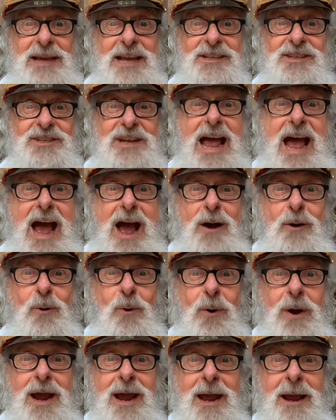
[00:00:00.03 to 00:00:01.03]
eh, ciao,
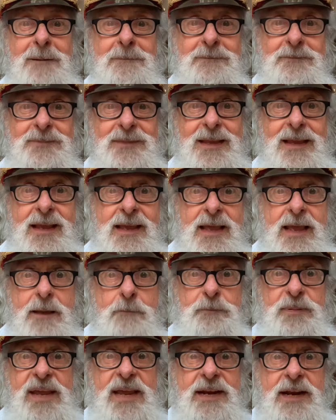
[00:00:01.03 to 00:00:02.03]
eh!
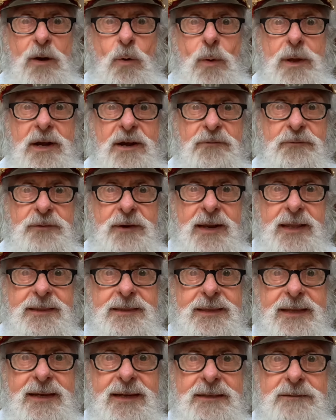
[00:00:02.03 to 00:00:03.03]
Piena guerra
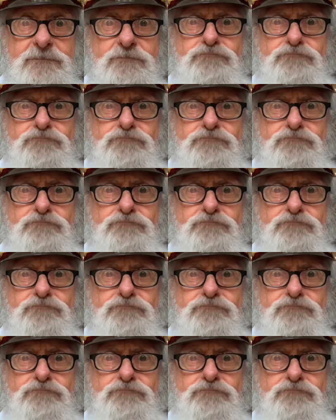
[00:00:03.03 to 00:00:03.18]
fredda.